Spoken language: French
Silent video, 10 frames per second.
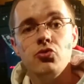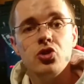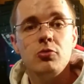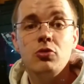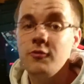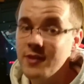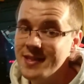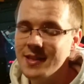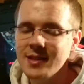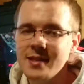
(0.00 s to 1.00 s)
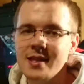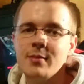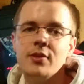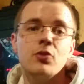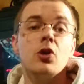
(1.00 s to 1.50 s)
nous sommes le 25
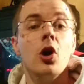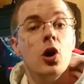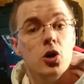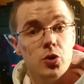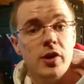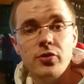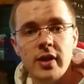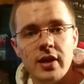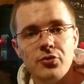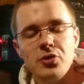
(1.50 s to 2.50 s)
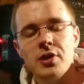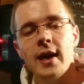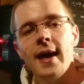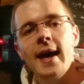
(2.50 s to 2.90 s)
décembre et donc joyeux Noël à tous,